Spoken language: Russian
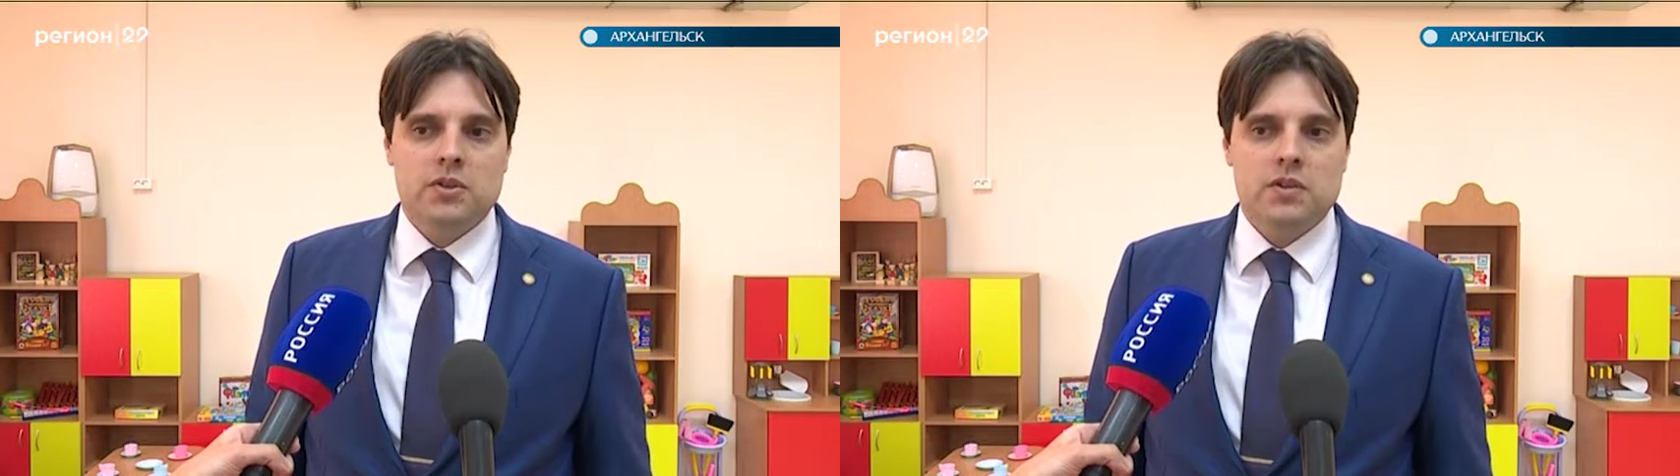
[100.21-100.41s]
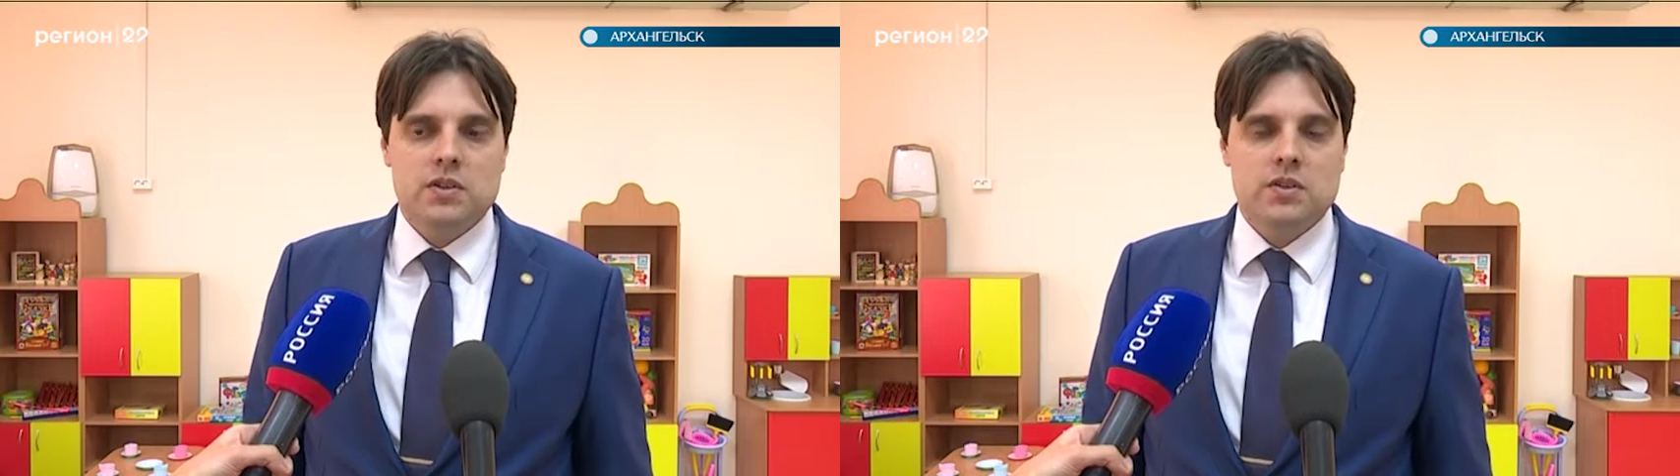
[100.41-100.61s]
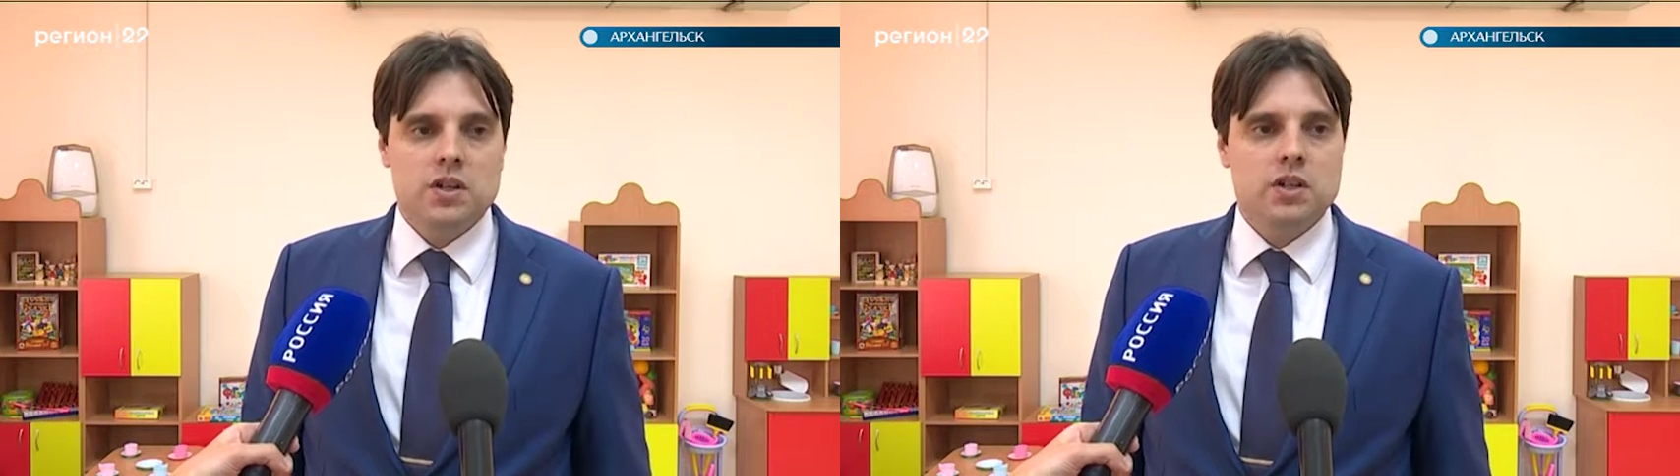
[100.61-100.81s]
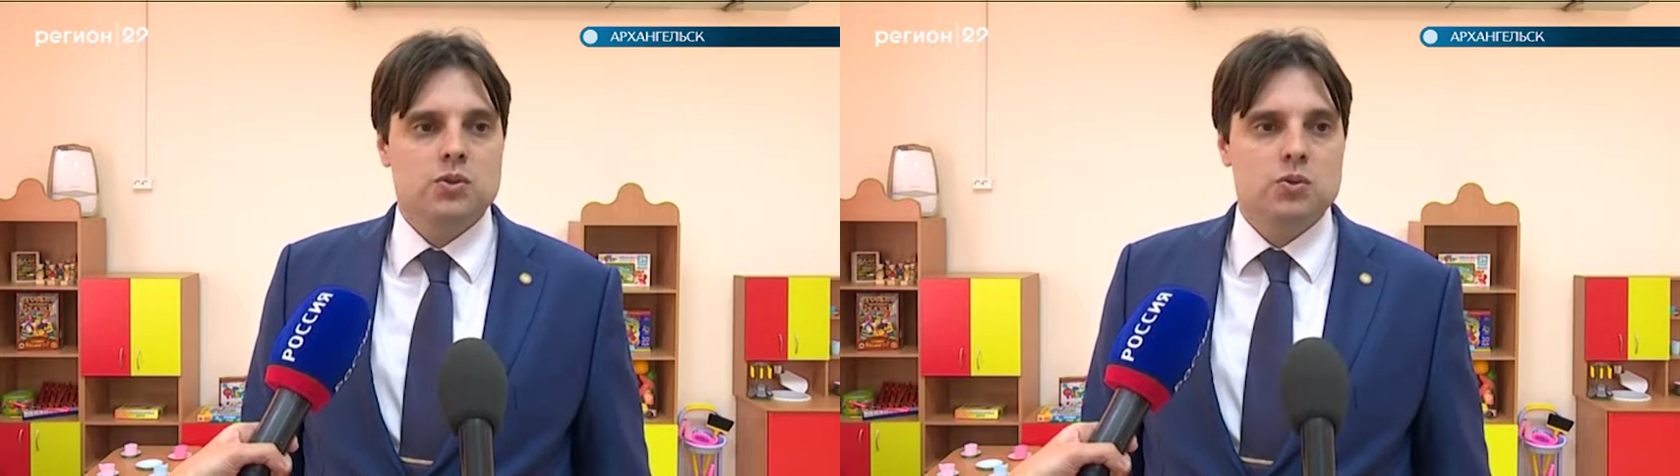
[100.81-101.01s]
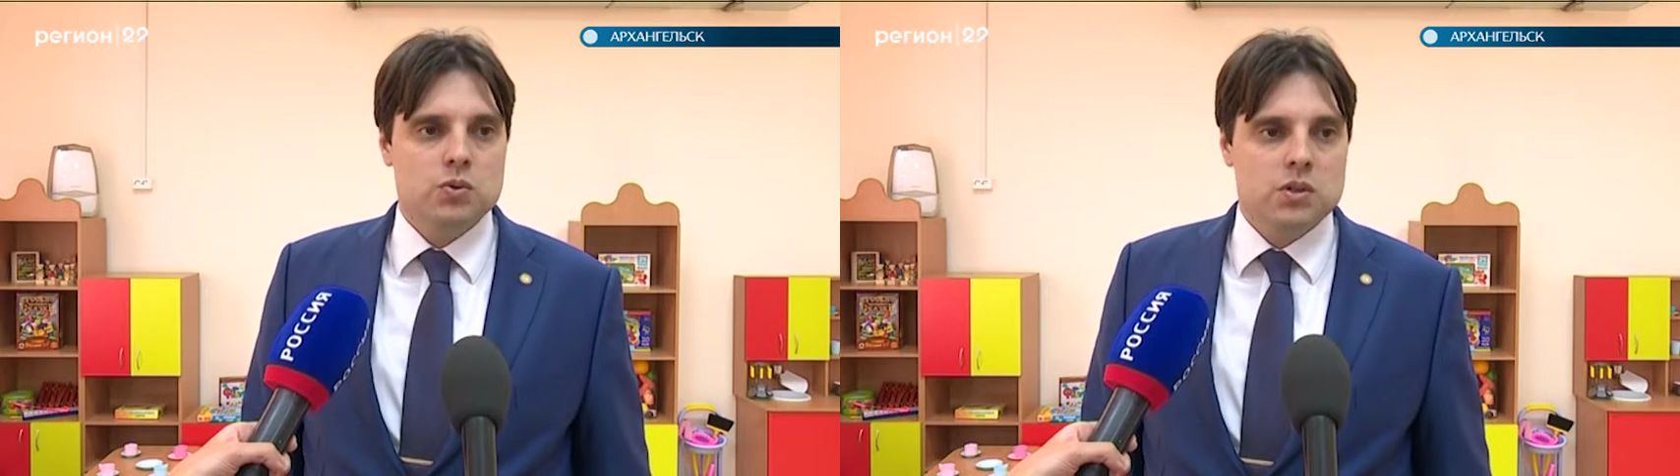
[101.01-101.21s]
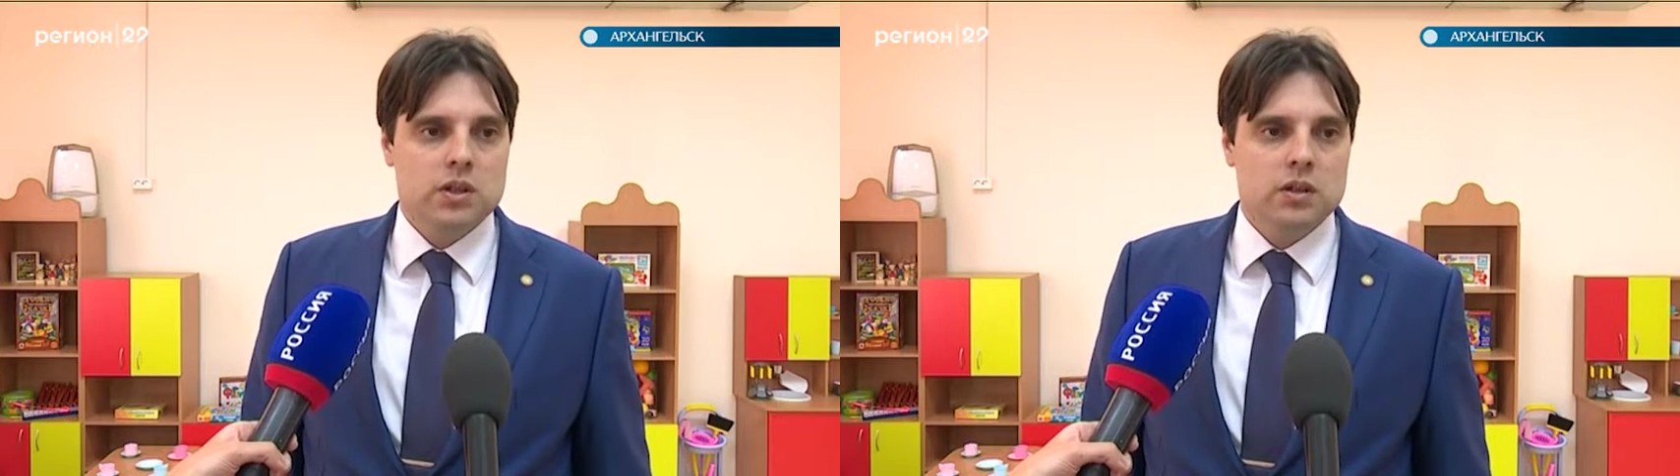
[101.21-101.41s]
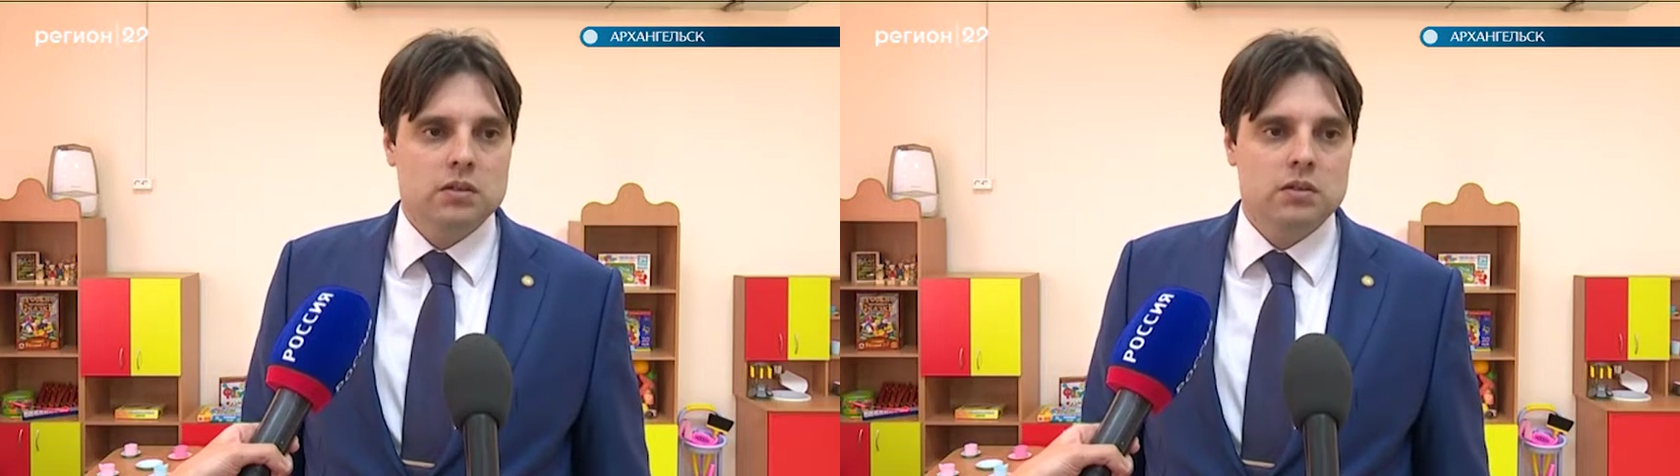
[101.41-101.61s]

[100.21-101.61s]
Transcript: связанная с реконструкцией